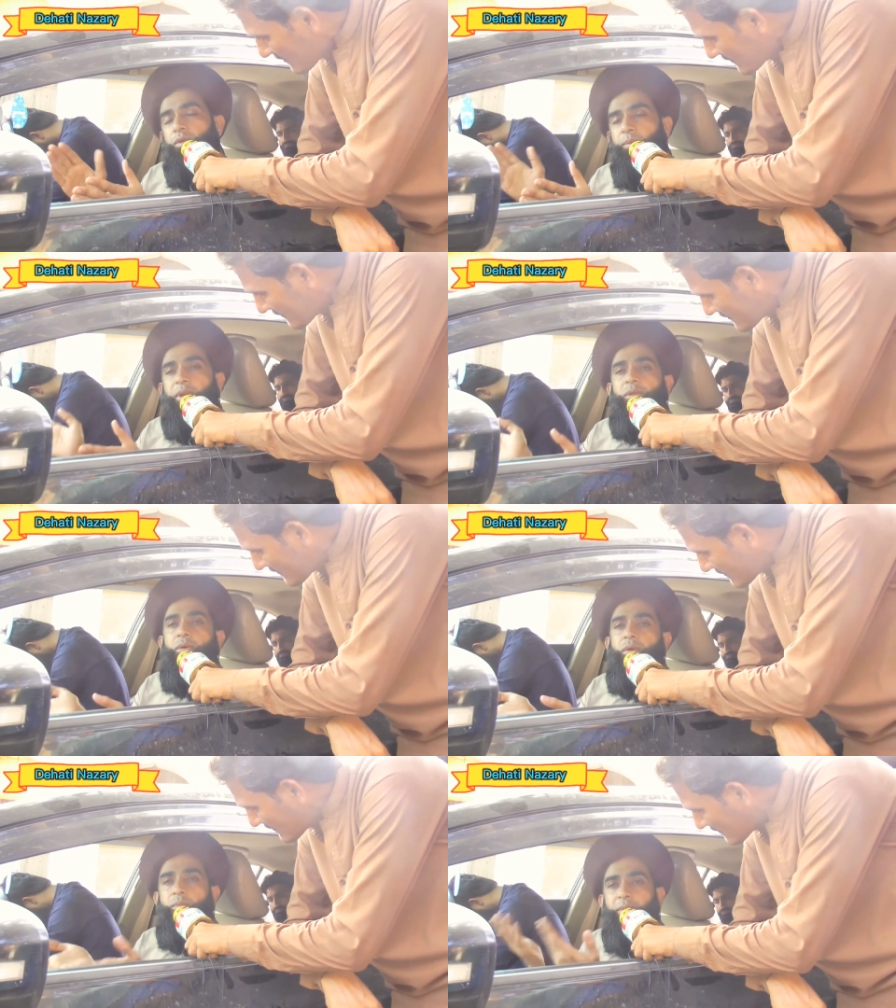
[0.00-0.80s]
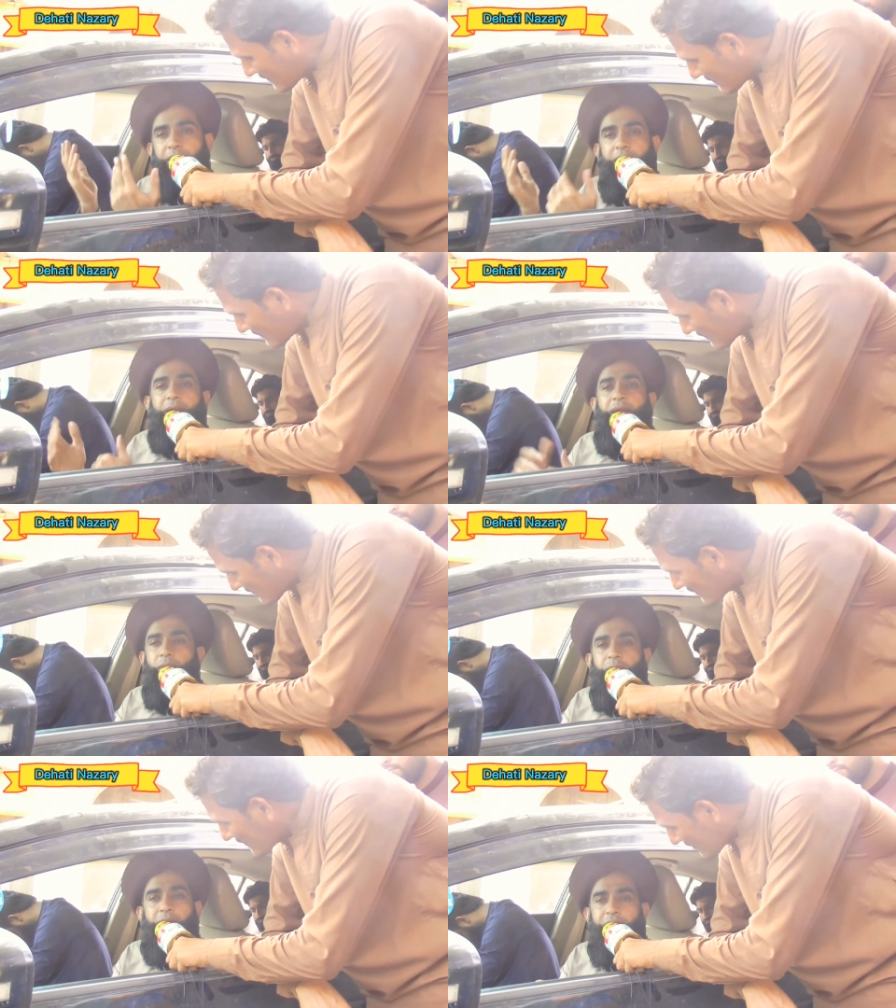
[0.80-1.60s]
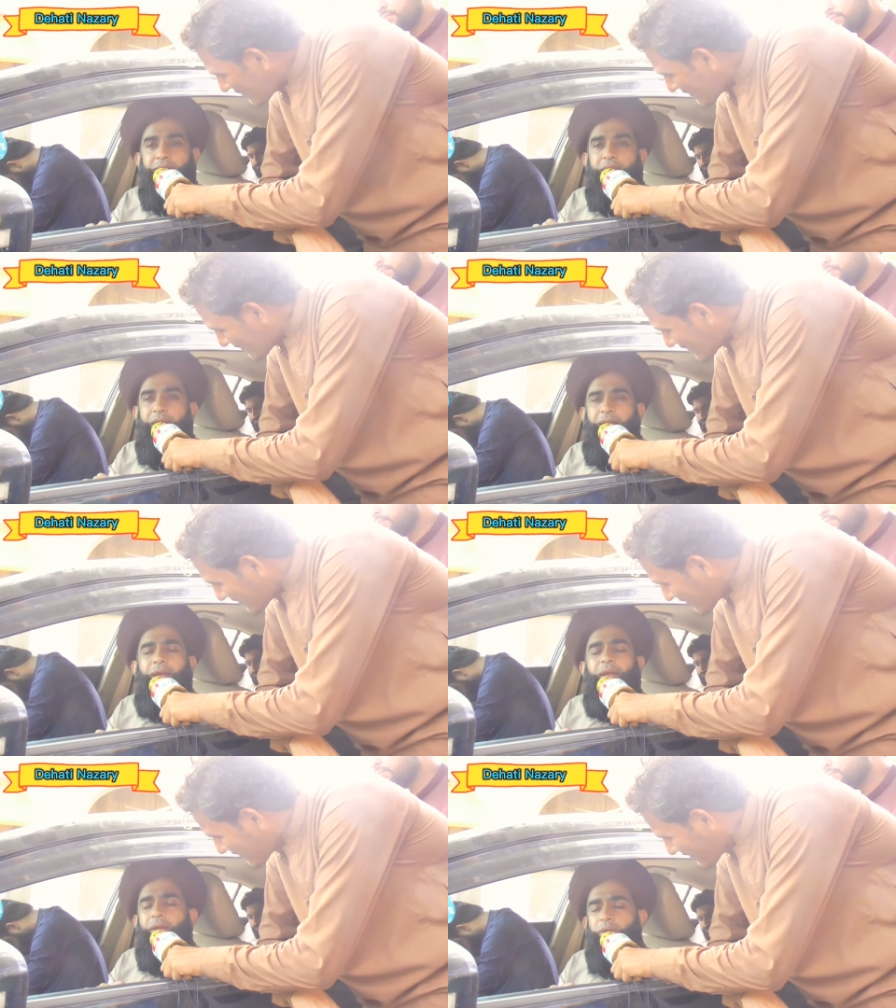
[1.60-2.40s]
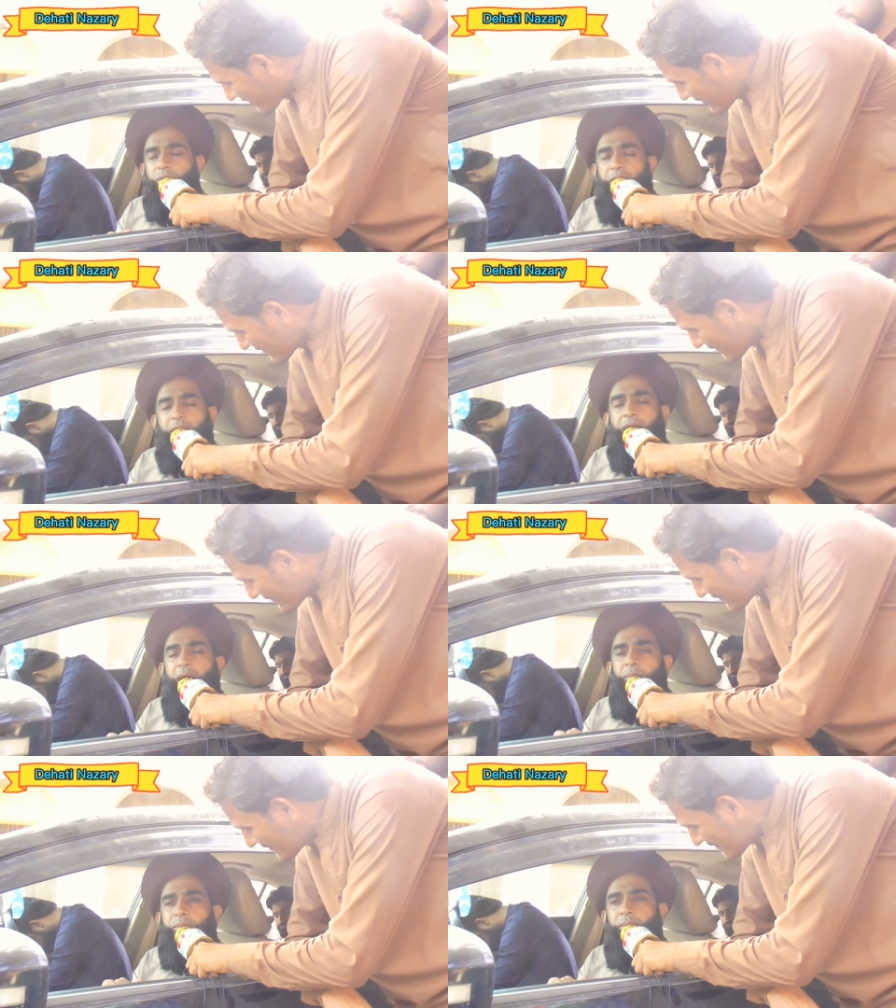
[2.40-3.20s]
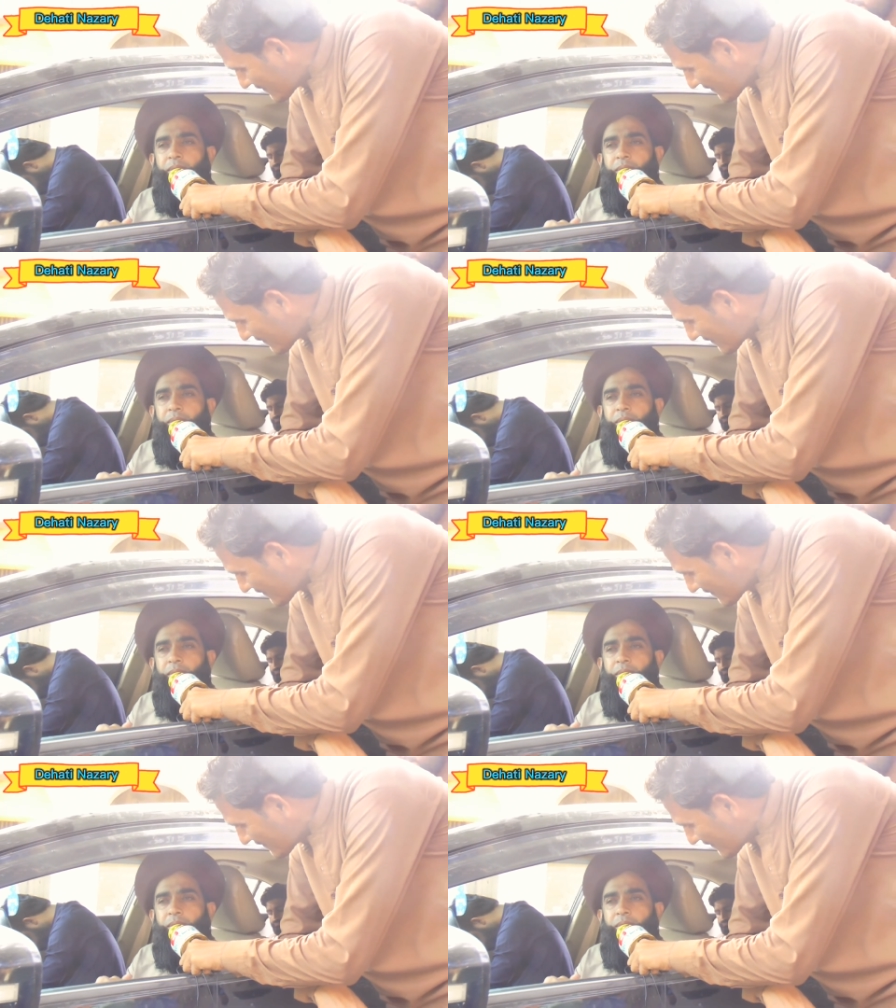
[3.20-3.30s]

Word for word: तो फिर तो उम्मीदें रखें कोई हर्ज नहीं है तो अगर आप